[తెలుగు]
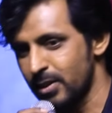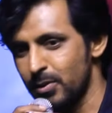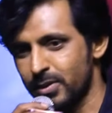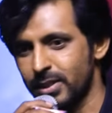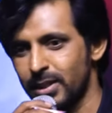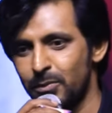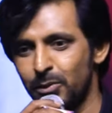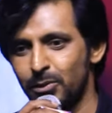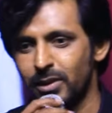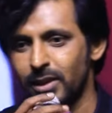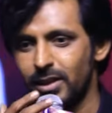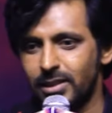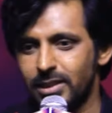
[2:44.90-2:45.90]
వచ్చిన
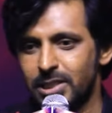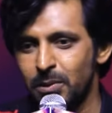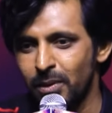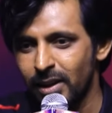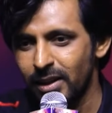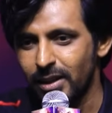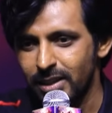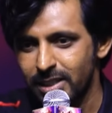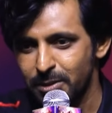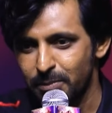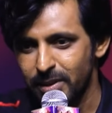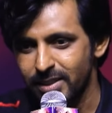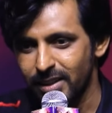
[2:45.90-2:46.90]
ముందుగా శివలింక
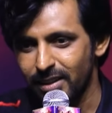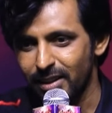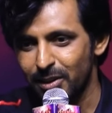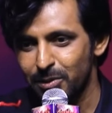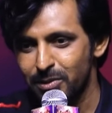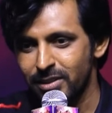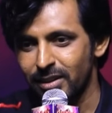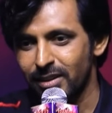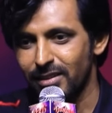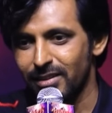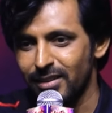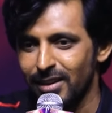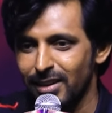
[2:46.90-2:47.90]
కృష్ణప్రసాద్ గారు సార్
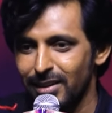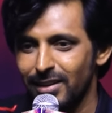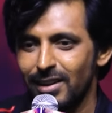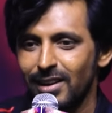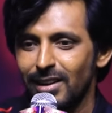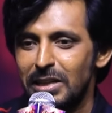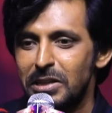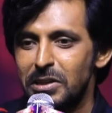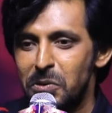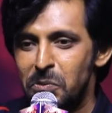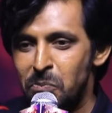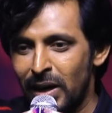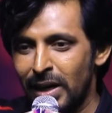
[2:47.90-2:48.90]

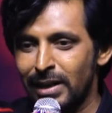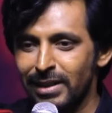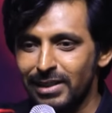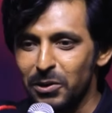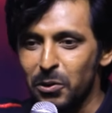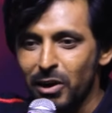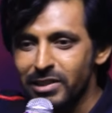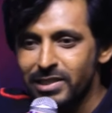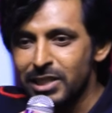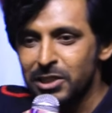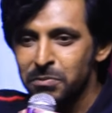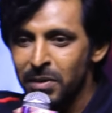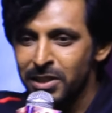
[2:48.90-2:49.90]
మళ్ళీ ఒక
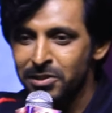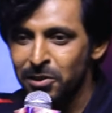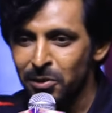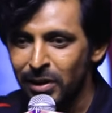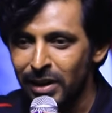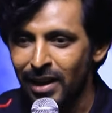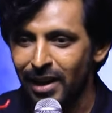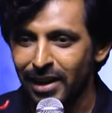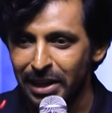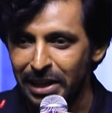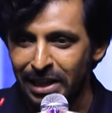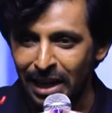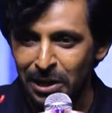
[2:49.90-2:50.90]
సిక్స్ మంత్స్లో ఇలాగే
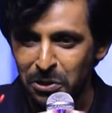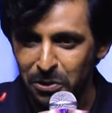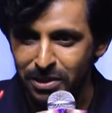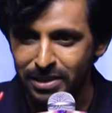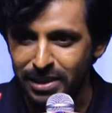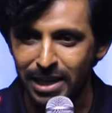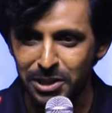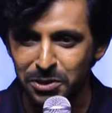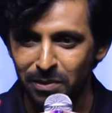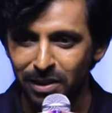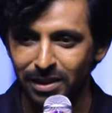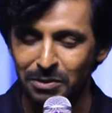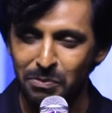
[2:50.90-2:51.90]
ఇట్లాంటి ఒక స్టేజ్
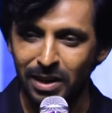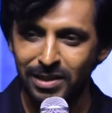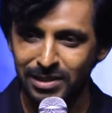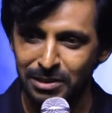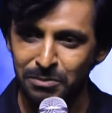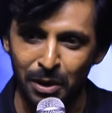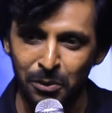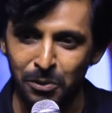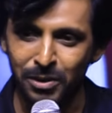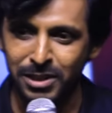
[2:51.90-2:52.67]
మీద మన సినిమా గురించి